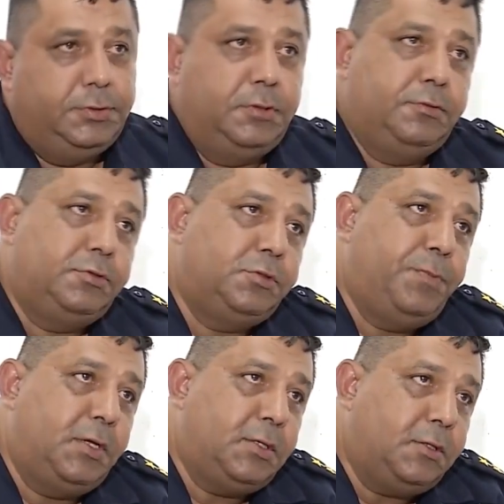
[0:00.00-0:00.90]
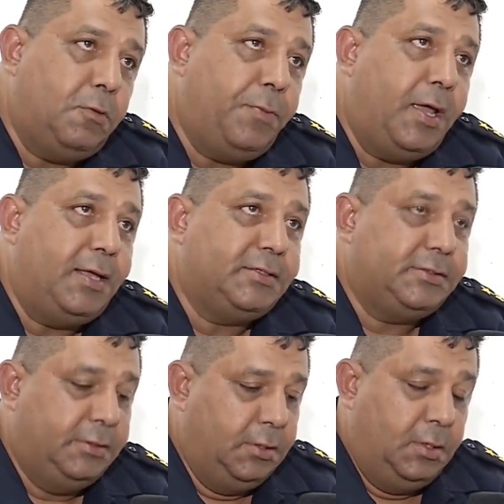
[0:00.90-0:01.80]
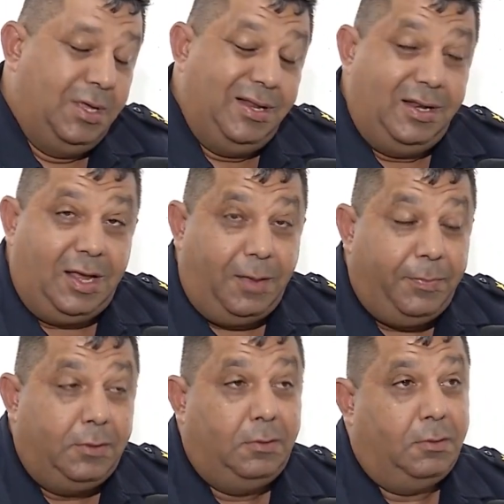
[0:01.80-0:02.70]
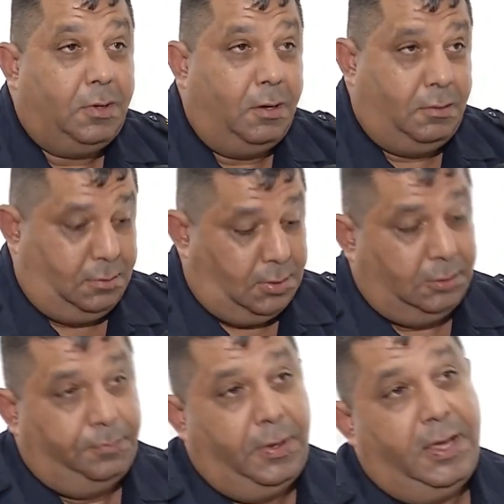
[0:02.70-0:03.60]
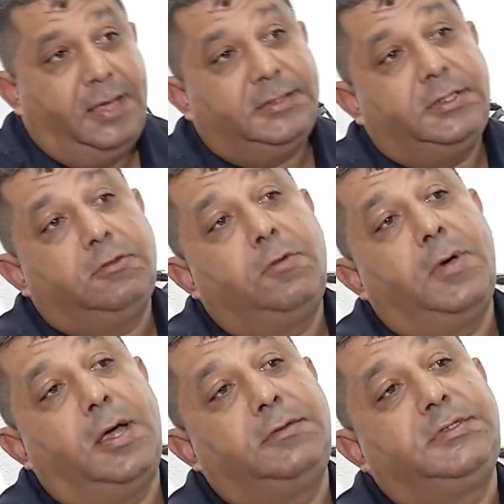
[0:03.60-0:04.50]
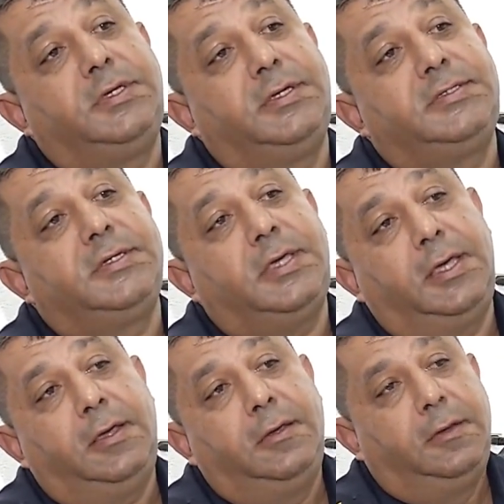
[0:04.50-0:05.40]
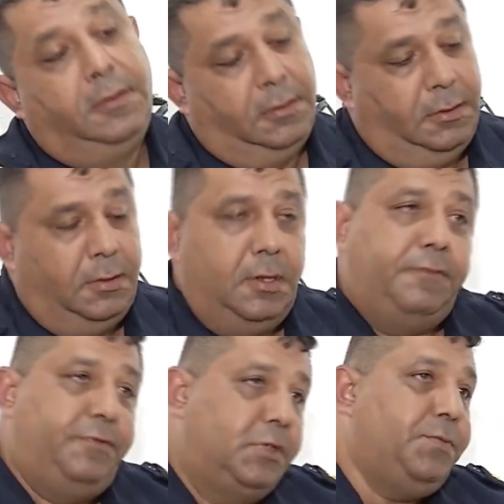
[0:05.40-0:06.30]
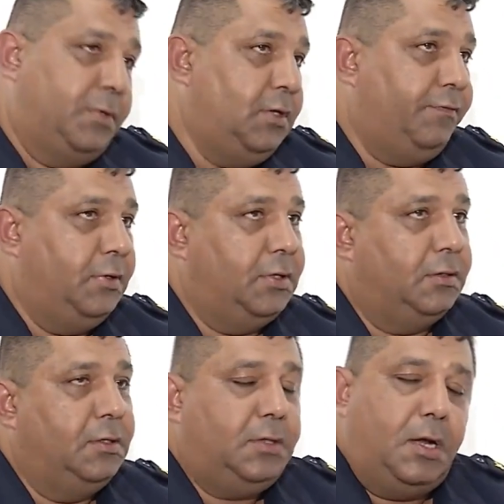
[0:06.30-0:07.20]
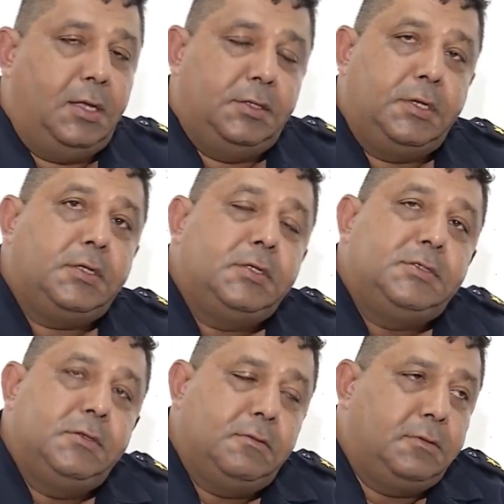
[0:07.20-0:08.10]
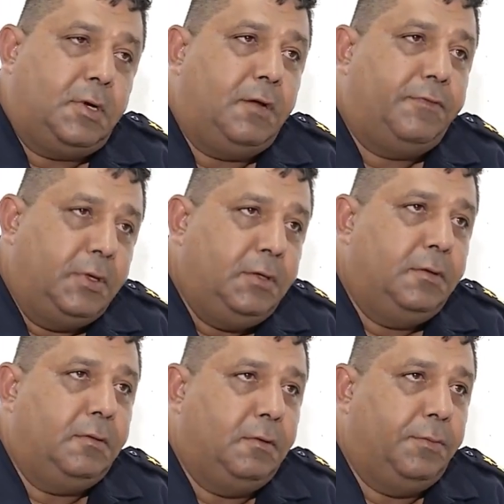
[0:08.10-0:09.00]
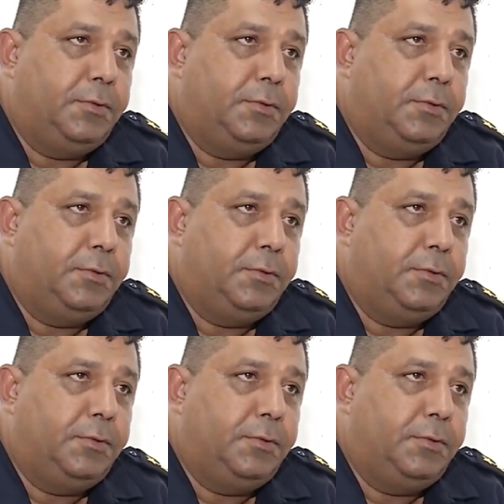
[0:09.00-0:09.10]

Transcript: E conduziram o suspeito até o PS lá pelo local, lá no PS, que tomaram ciência que a vítima que havia dado entrada já se encontrava em